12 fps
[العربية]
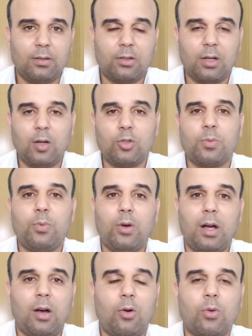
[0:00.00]
اسبوع
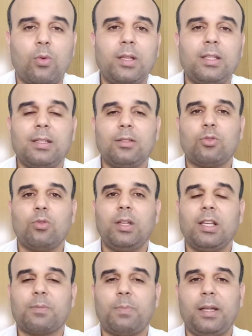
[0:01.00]
اخر وغادي تكون
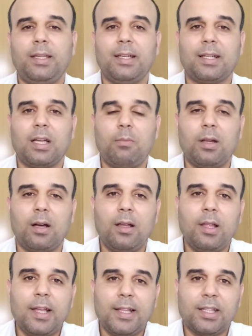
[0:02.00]
اسبانيا كامله
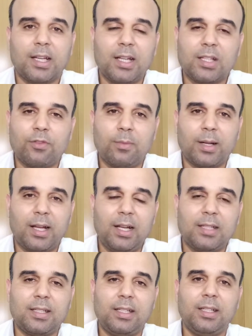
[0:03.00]
دخلت في المرحله
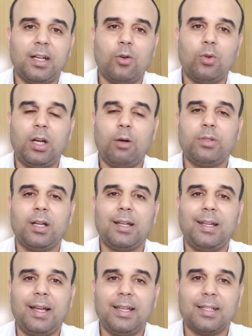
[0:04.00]
الثانيه والعوده
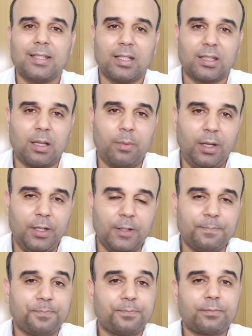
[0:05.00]
للحياه
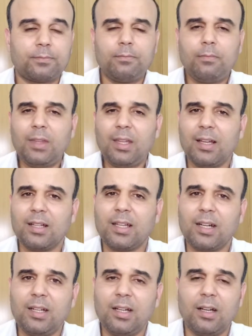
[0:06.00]
الطبيعيه هضر
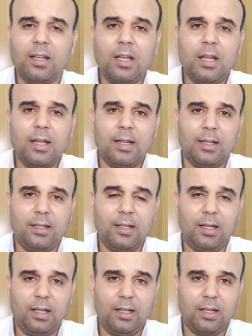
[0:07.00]
على
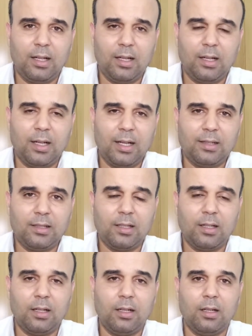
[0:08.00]
على هاد
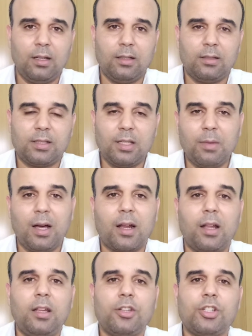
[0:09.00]
الثمار
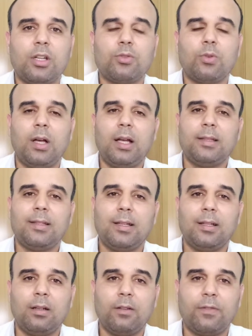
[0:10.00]
اللي جناتو هاد
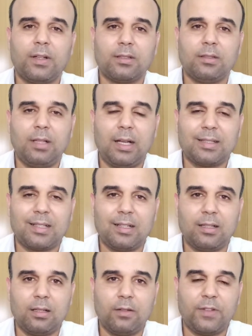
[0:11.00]

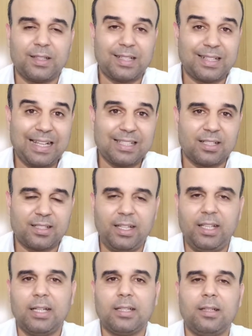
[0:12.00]
الحضر فتره الحظر
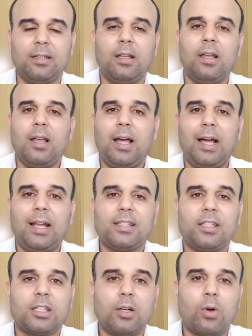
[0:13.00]
الصحي هاد حاله
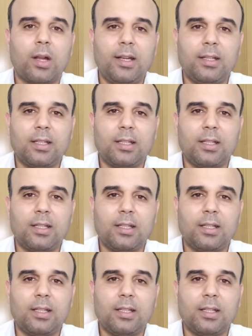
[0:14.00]
الطوارئ اللي